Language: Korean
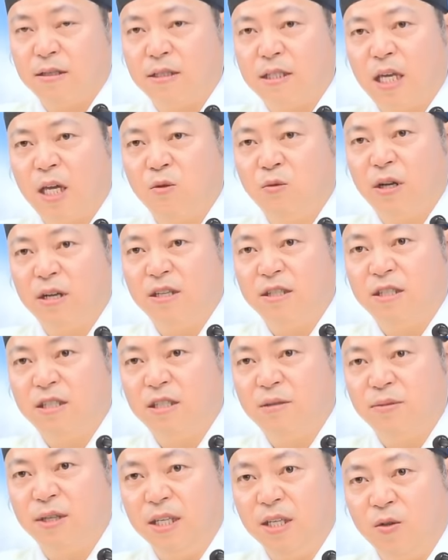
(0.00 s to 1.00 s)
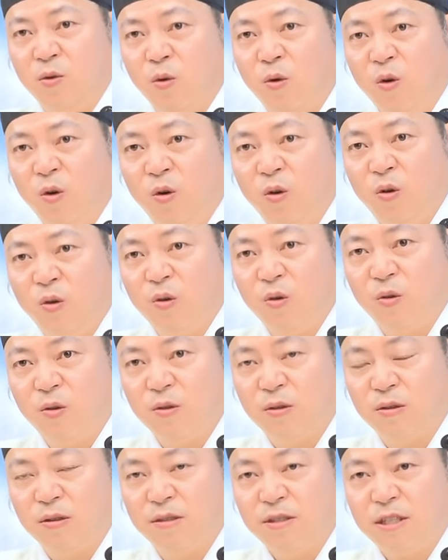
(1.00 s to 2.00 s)
생활습이 있고
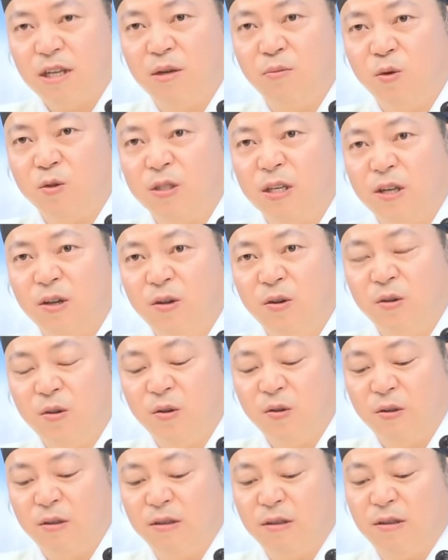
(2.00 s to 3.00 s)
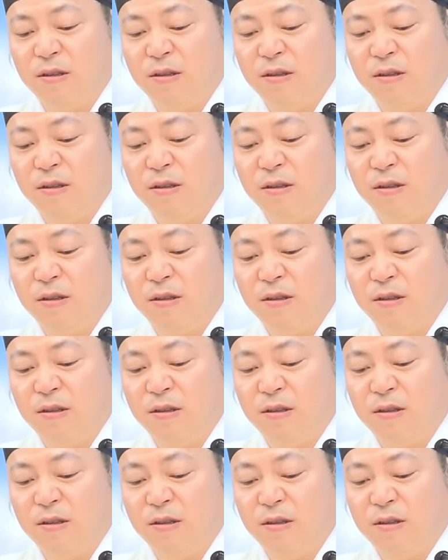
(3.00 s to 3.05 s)
잘 보세요.